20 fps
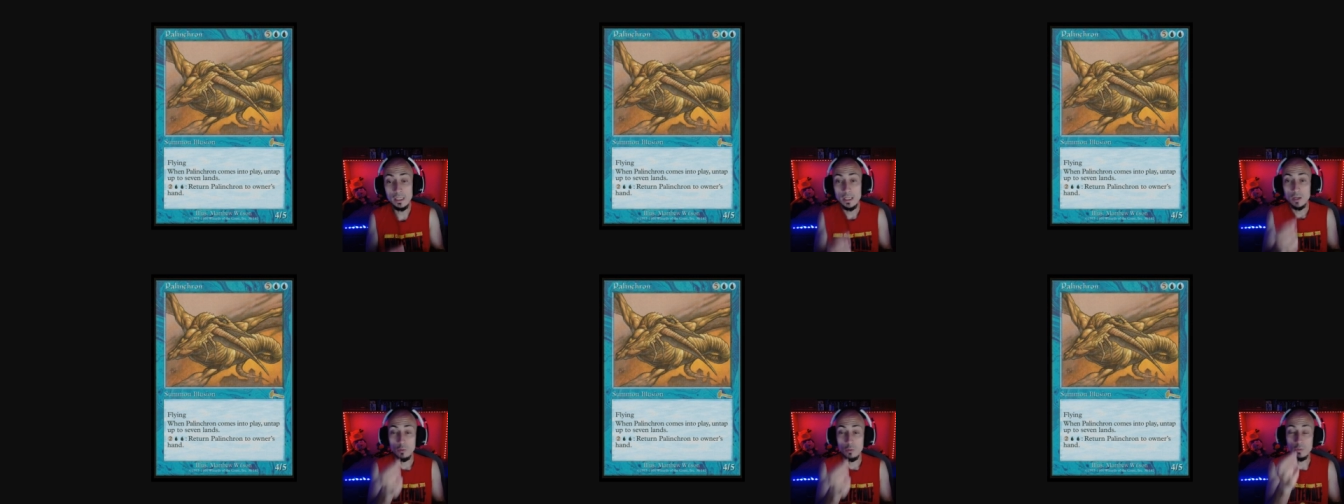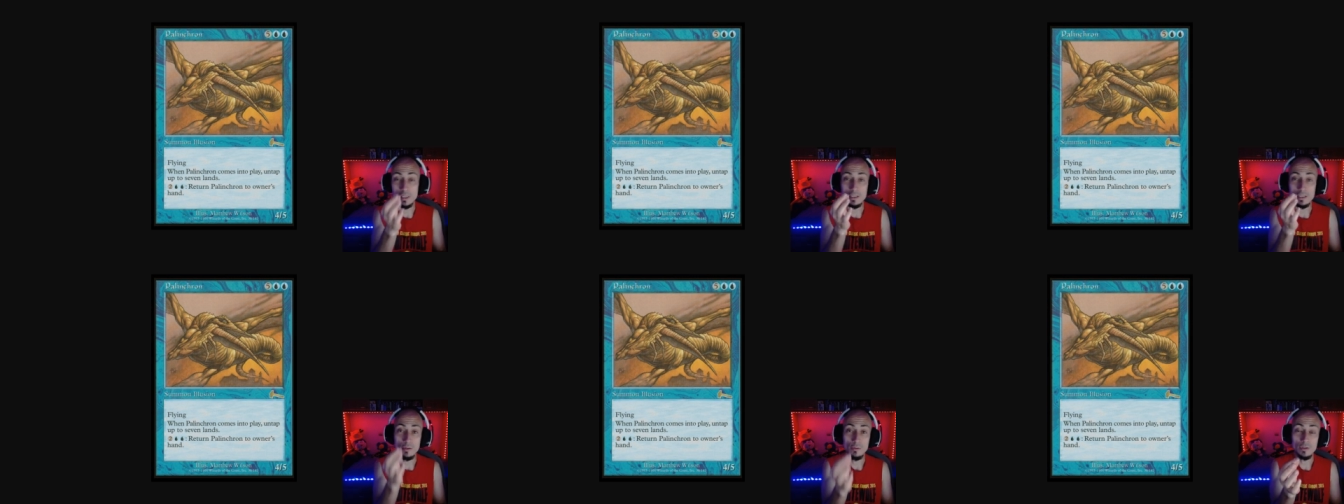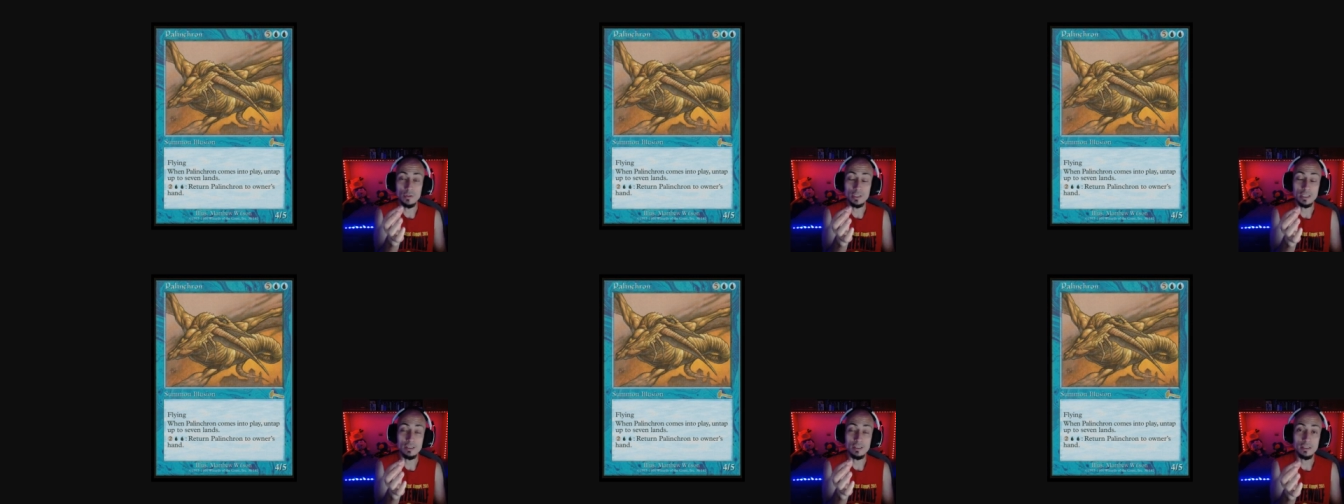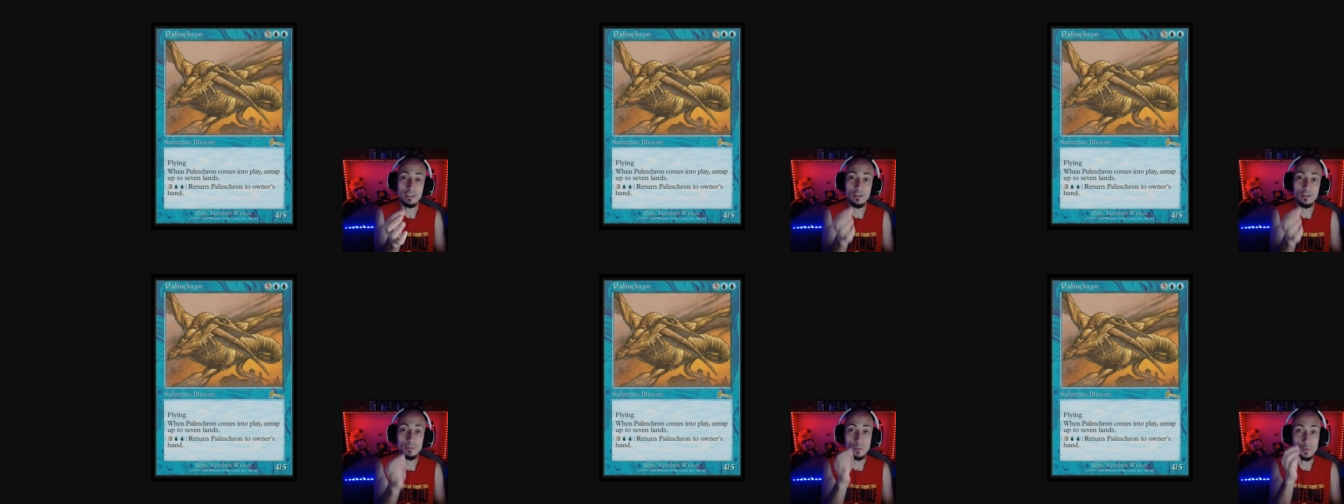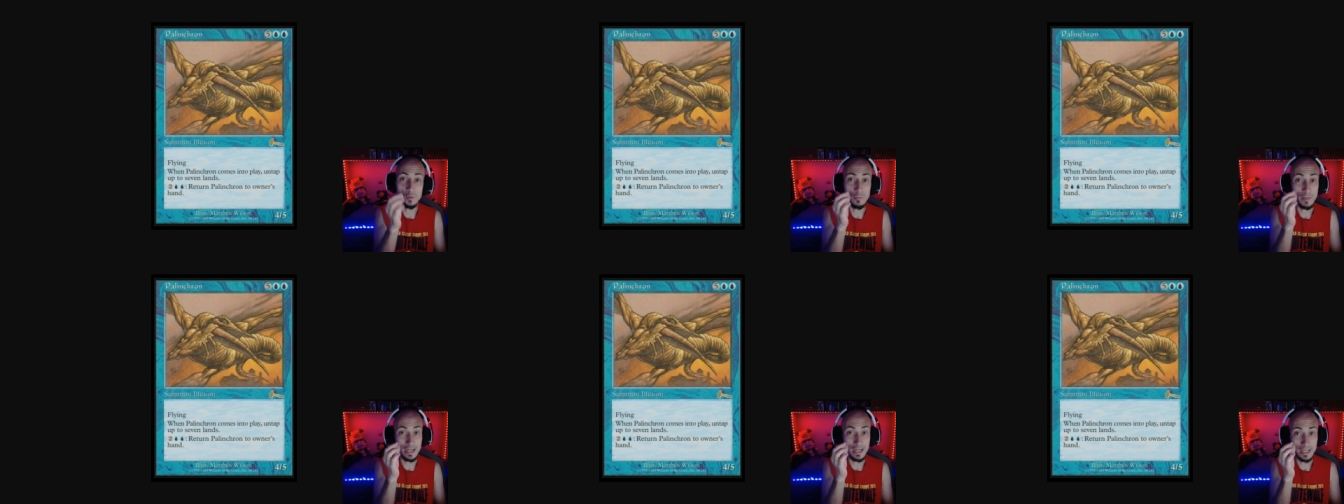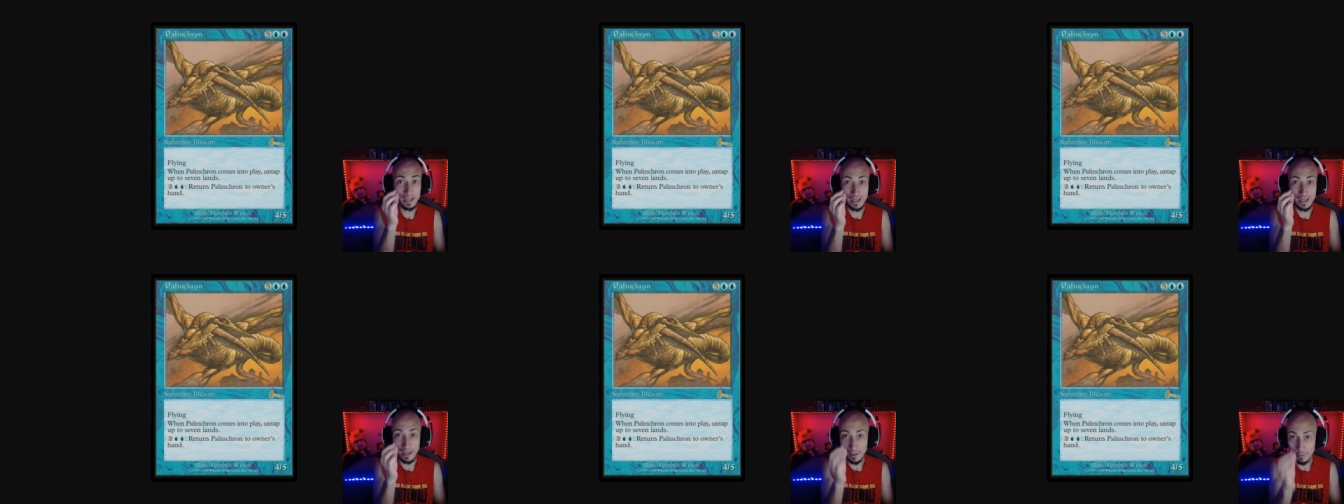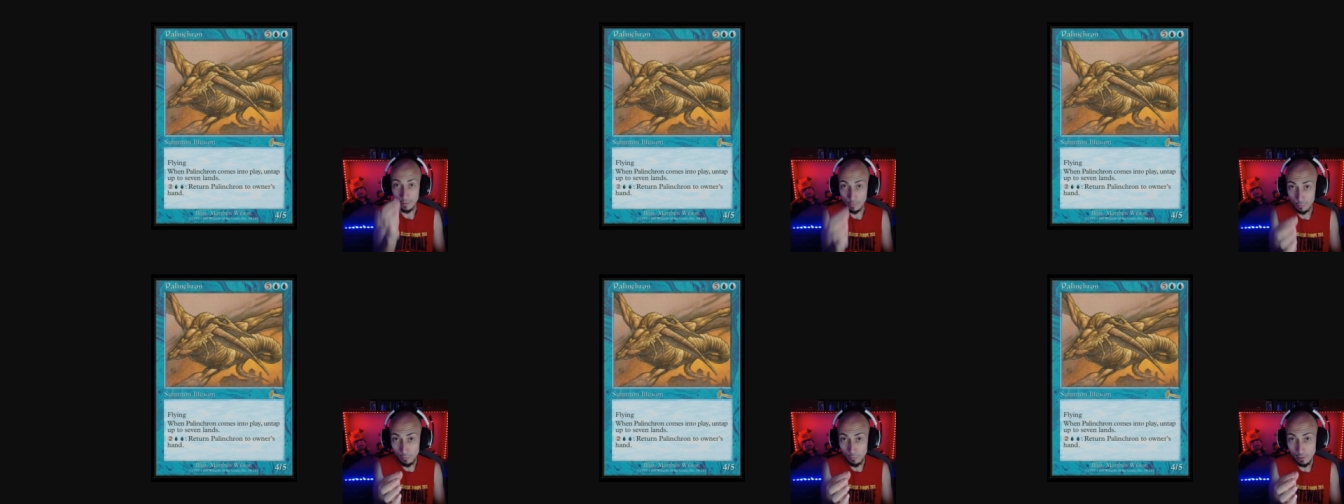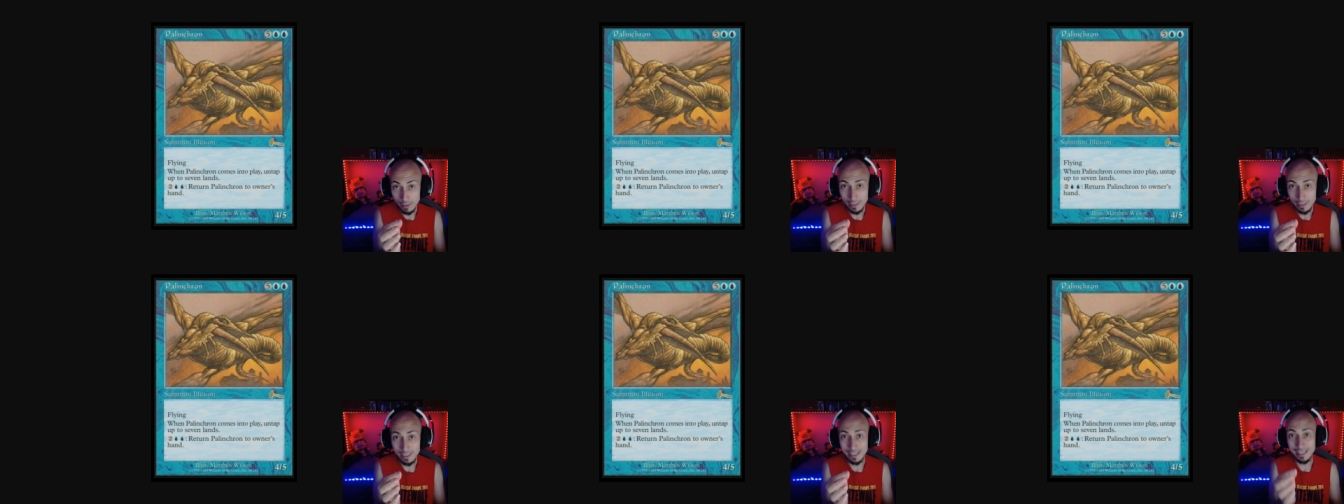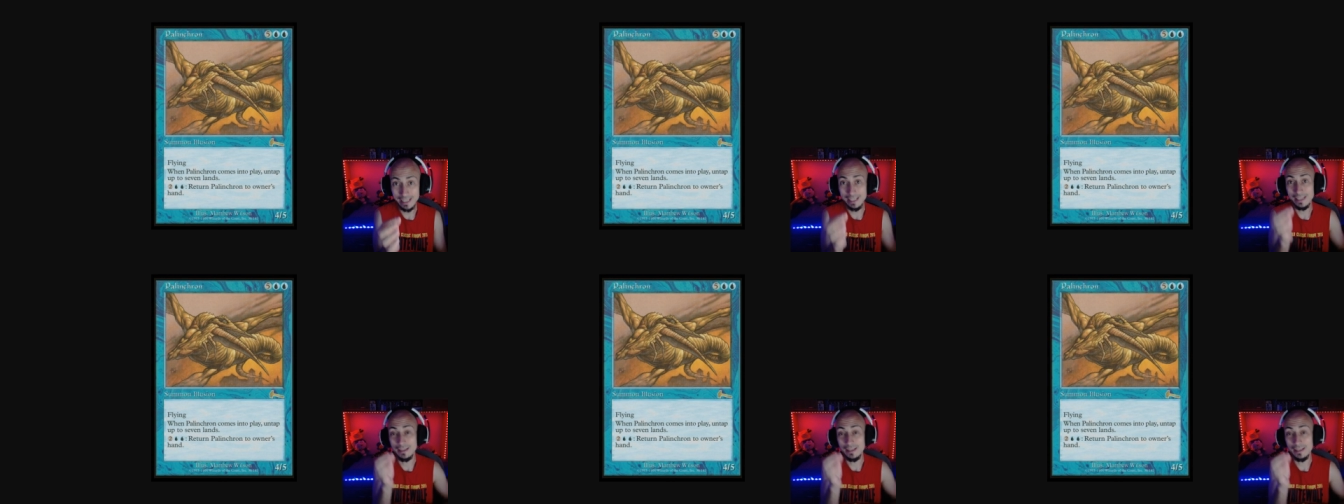un hechizo instantáneo por un mana azul que